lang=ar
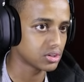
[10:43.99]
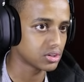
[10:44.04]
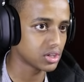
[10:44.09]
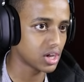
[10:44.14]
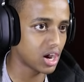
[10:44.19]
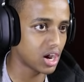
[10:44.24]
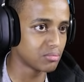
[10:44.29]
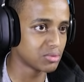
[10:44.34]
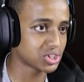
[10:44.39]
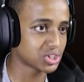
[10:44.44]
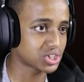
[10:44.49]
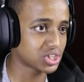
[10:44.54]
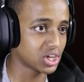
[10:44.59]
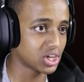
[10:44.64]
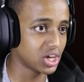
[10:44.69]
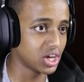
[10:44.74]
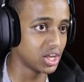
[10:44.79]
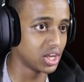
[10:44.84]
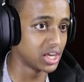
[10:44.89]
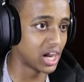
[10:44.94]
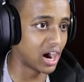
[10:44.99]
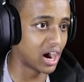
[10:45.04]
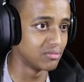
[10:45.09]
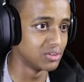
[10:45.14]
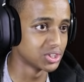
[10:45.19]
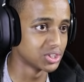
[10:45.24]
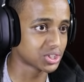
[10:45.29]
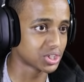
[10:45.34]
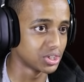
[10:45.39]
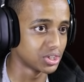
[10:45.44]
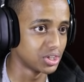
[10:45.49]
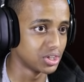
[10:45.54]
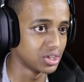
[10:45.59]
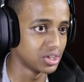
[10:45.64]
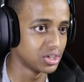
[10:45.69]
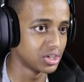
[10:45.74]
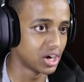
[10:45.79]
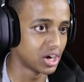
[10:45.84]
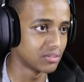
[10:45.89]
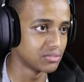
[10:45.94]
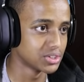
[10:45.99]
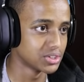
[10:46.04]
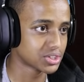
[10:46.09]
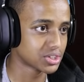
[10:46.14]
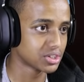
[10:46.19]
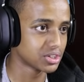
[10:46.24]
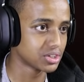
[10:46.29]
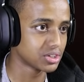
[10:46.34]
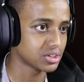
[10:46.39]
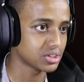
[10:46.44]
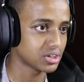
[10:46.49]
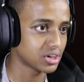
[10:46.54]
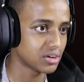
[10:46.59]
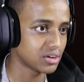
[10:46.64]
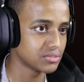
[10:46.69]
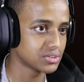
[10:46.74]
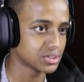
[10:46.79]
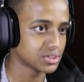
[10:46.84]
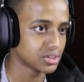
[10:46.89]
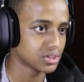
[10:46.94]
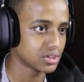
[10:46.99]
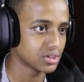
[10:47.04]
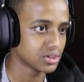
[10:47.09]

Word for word: يا مسكين يا مسكين يا مسكين يا مسكين